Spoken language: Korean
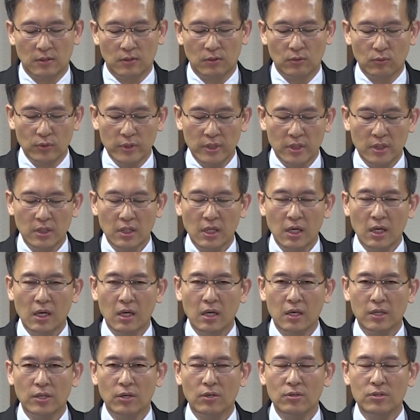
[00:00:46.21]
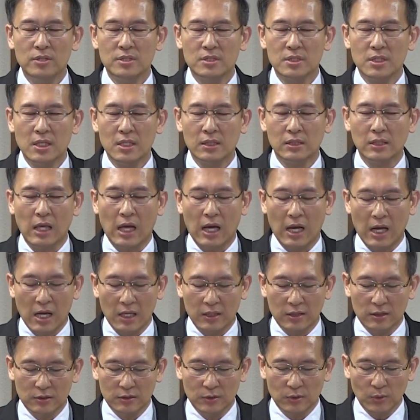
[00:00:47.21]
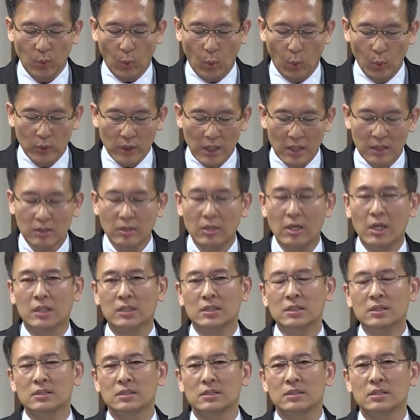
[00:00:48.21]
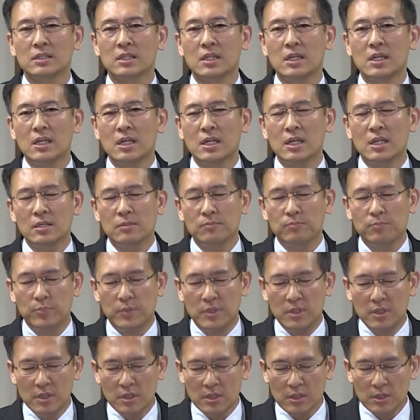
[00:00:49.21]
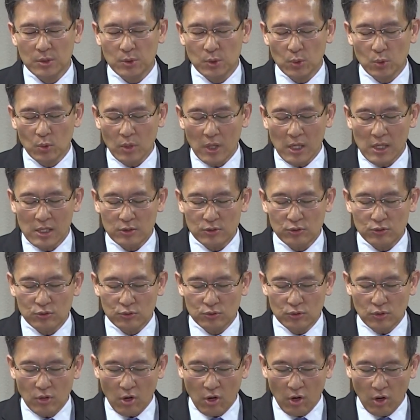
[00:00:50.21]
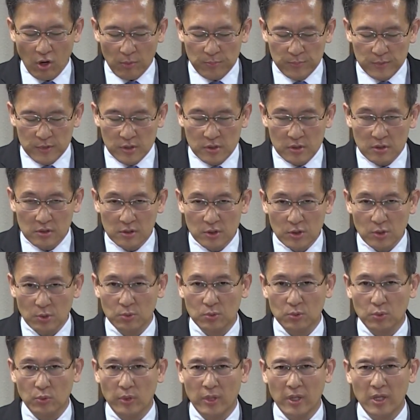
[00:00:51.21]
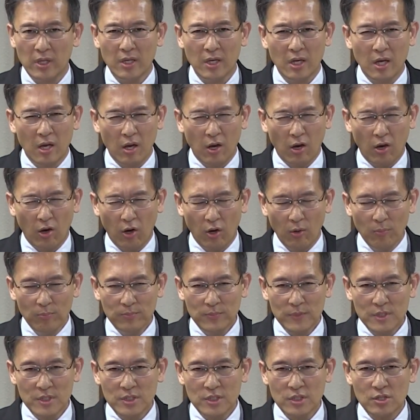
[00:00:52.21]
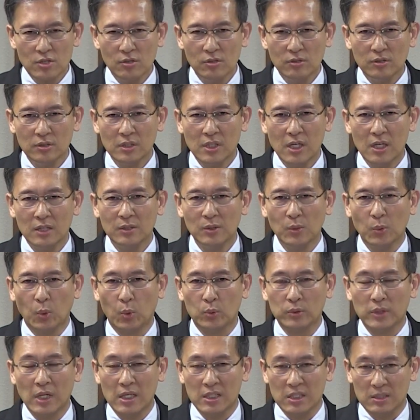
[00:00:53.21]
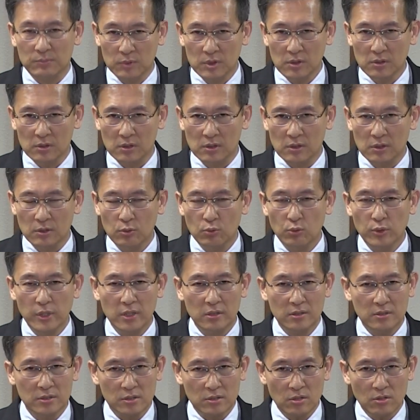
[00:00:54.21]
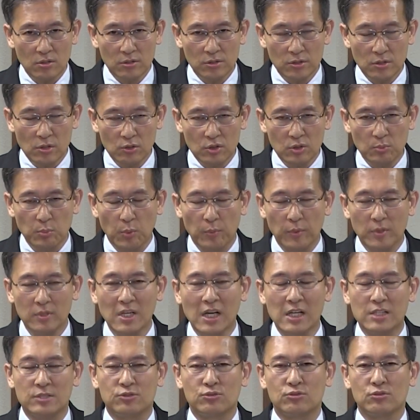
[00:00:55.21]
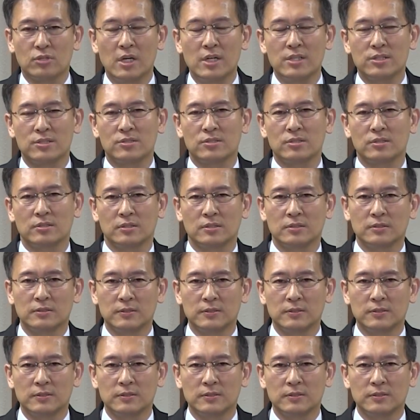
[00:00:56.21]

우리가 현재 당하는 고난과는 비교할 수 없을 정도의 엄청난 고난임을 우리는 성경을 보면 알 수가 있어요.